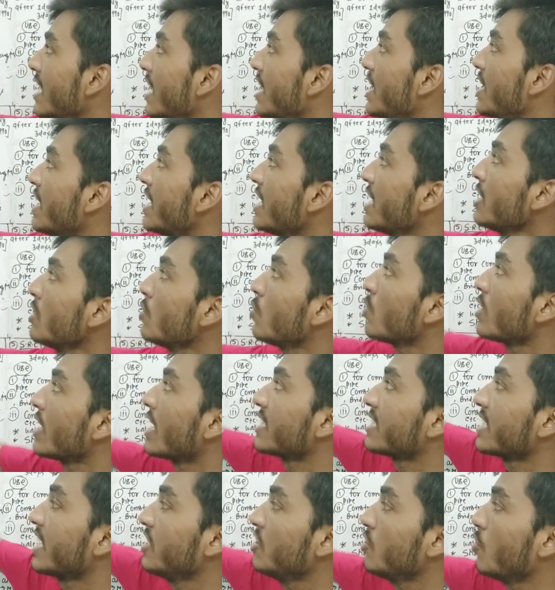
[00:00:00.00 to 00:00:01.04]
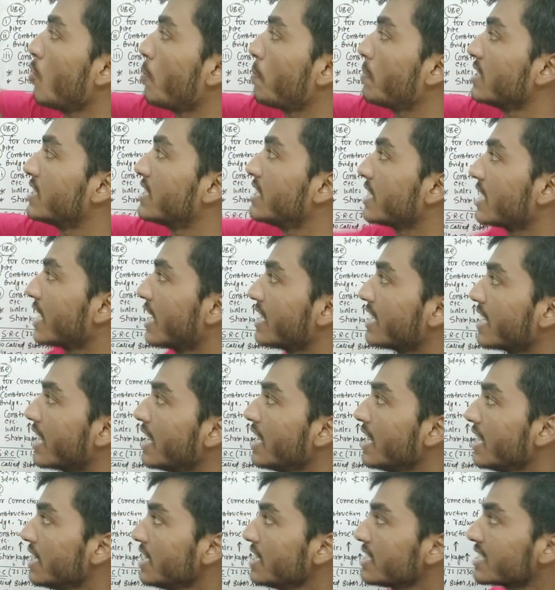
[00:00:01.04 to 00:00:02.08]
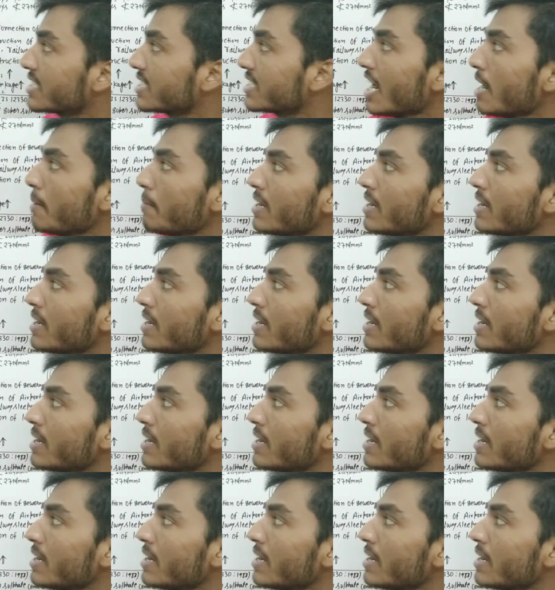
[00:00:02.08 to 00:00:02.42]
नहीं होना चाहिए ओपीसी के लिए इसका